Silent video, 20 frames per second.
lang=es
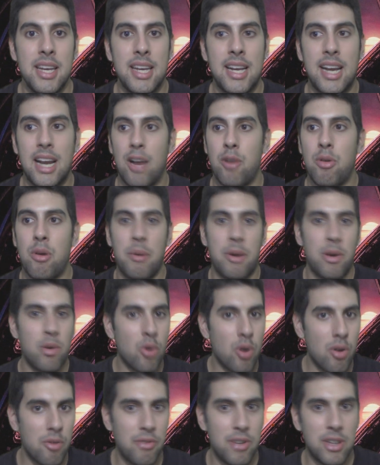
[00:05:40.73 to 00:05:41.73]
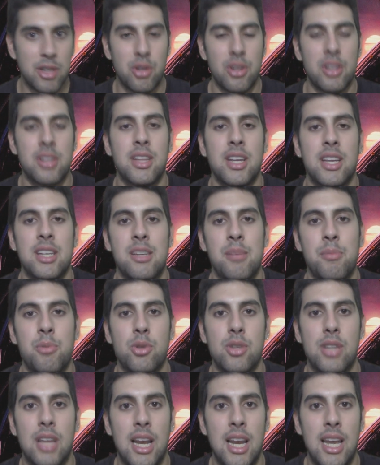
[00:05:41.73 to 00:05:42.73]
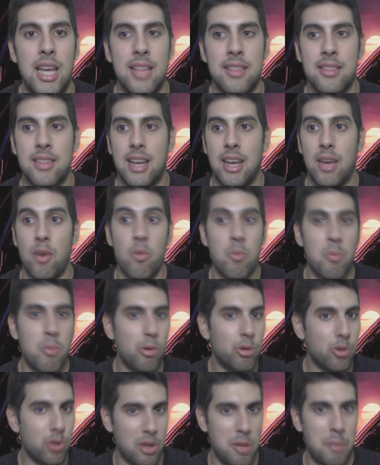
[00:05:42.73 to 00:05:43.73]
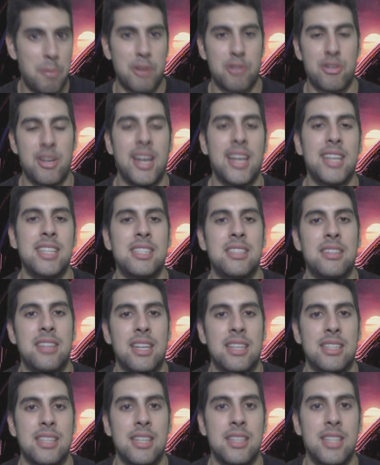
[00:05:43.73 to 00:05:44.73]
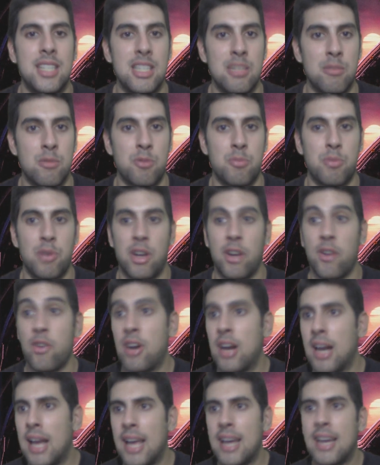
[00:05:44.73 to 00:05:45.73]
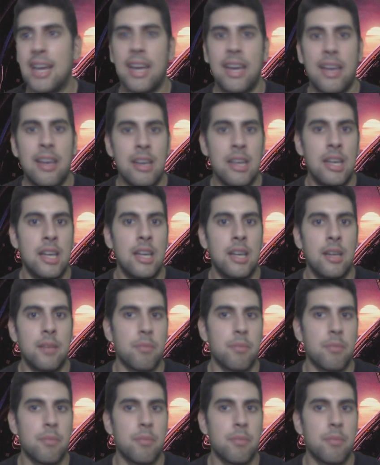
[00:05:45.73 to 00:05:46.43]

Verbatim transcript: y claro, va a haber un conflicto de intereses brutal entre un montón de personajes interesantísimos, porque no creáis que